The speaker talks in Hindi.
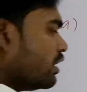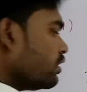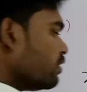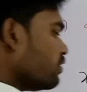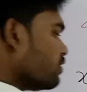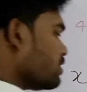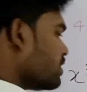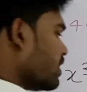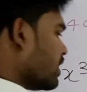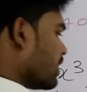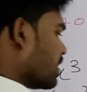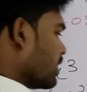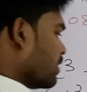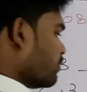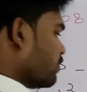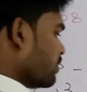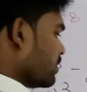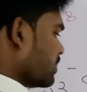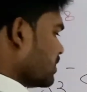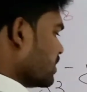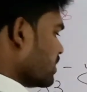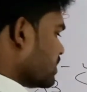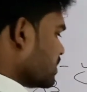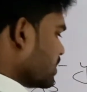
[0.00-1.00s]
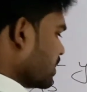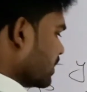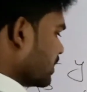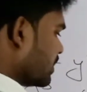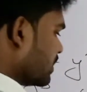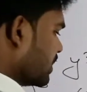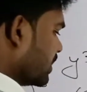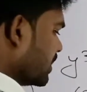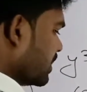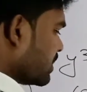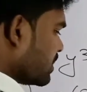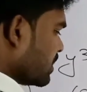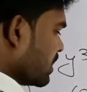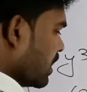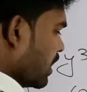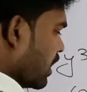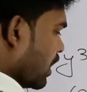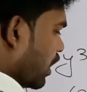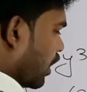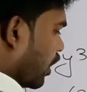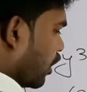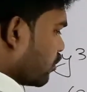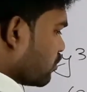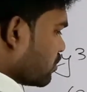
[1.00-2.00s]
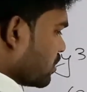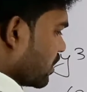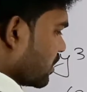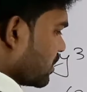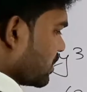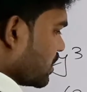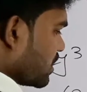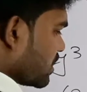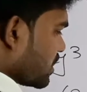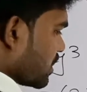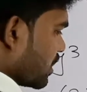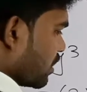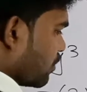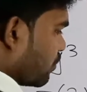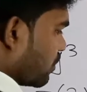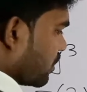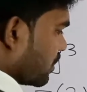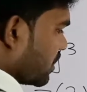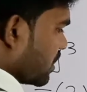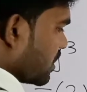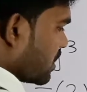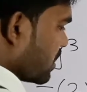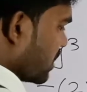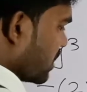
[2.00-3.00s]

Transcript: तो छः के गुणते छत्तीस और छत्तीस के गुणते